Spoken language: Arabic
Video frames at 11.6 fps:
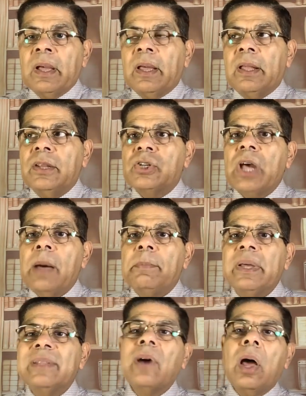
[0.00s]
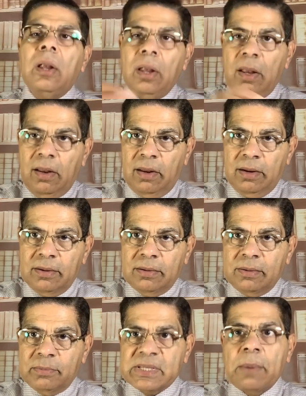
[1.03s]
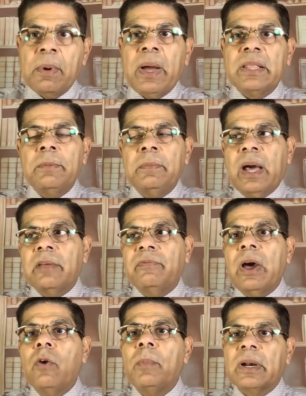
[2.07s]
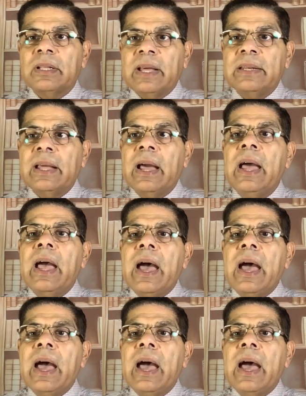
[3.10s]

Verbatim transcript: إن شعبي ضل بسبب عدم المعرفة ومرة تانية